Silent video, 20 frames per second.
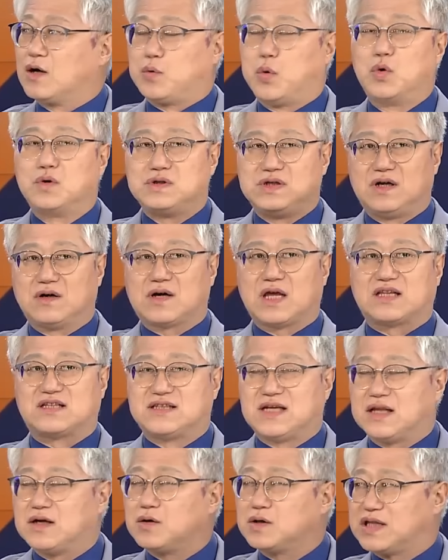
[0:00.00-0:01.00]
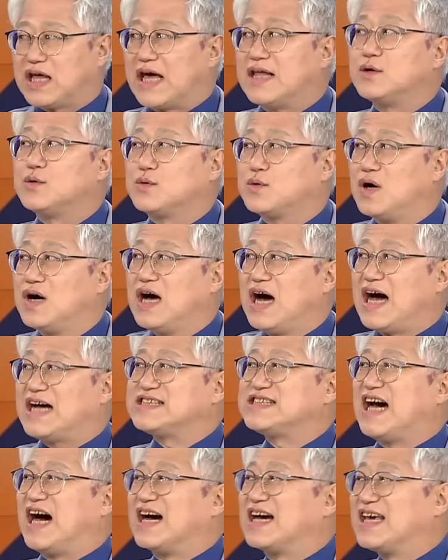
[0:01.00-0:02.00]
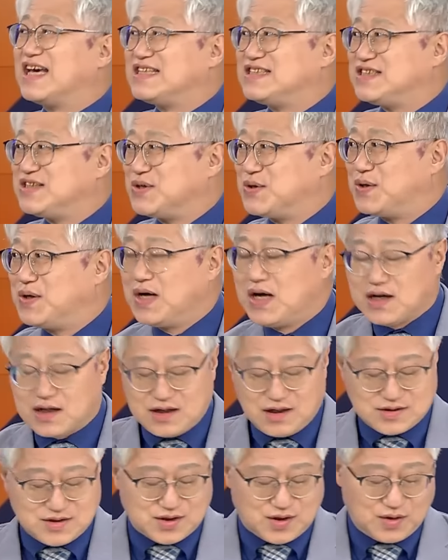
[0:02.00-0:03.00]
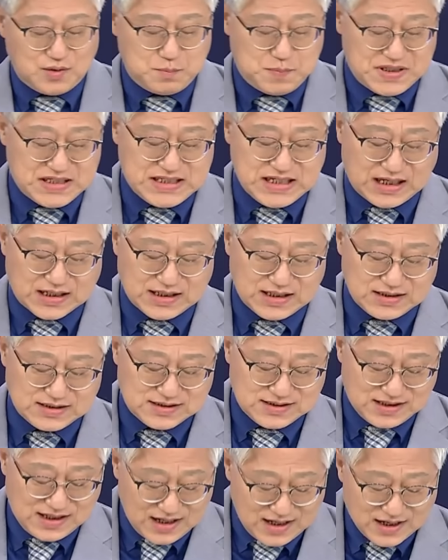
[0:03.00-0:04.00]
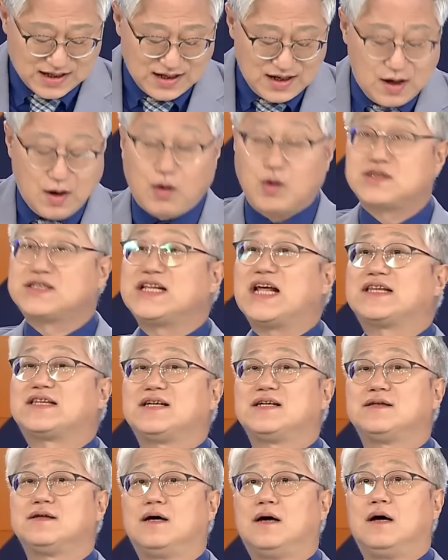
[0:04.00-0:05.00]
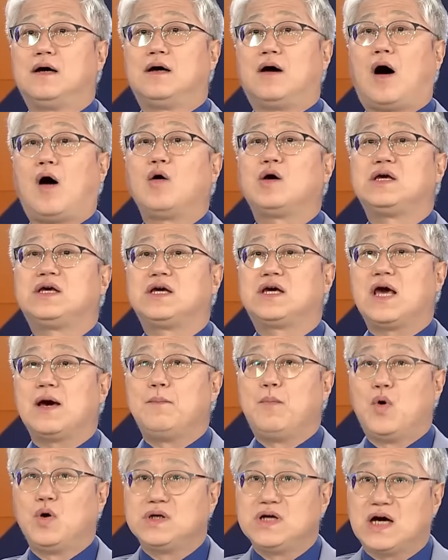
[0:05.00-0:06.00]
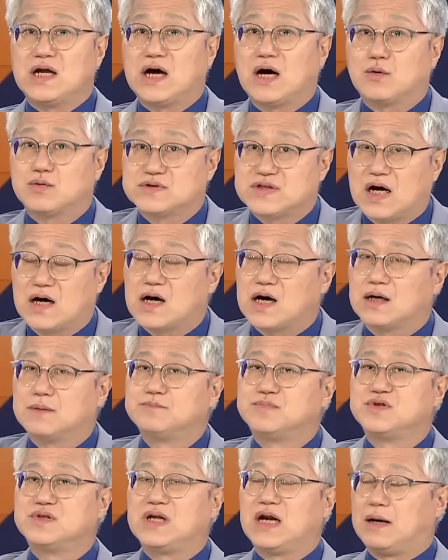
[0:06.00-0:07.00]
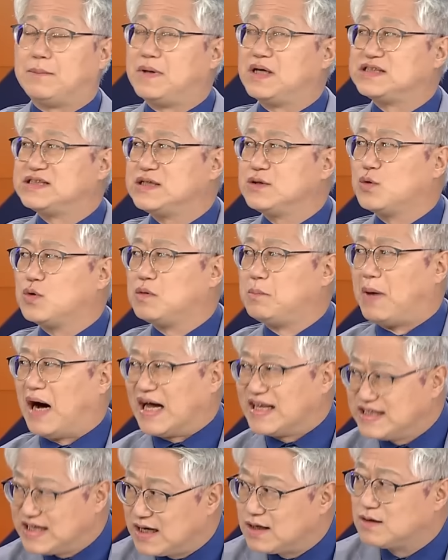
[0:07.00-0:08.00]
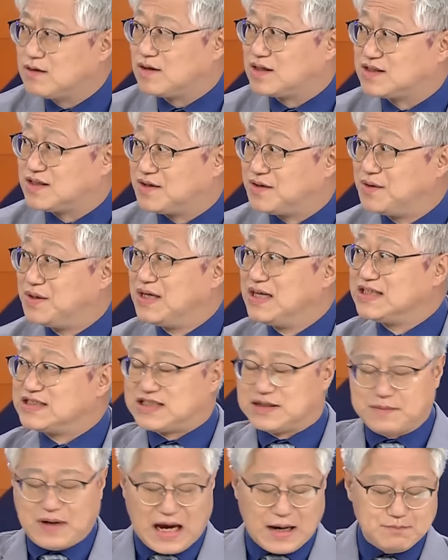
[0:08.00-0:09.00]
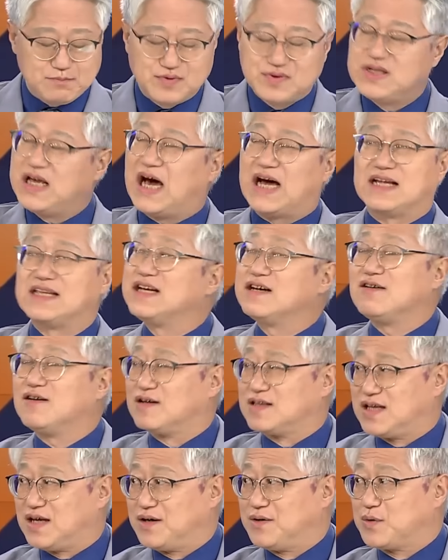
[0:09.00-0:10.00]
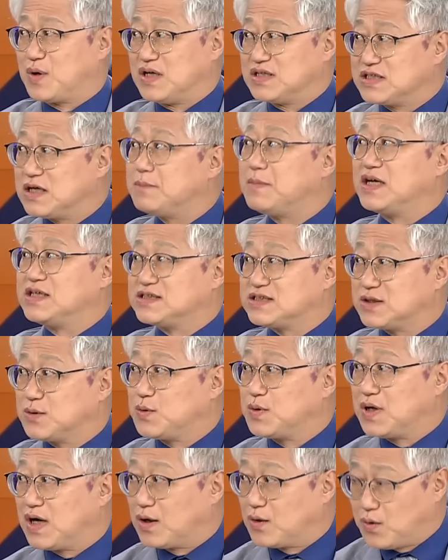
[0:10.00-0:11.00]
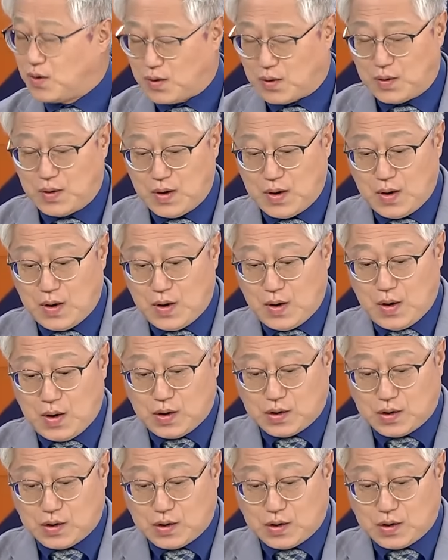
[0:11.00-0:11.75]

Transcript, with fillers: 공, 이렇게 들어대놓고 하지 않겠죠. 아하. 그래서 저는 믿지 않았는데 네. 어찌됐든 어, 이게 뭐냐라고 생각한 분들이 아마 신고를 많이 한 것 같아요. 어허. 지금 한 분이 아닌 것 같아요. 굉장히 많이 신고. 지금 여러 통 신고 들어왔다는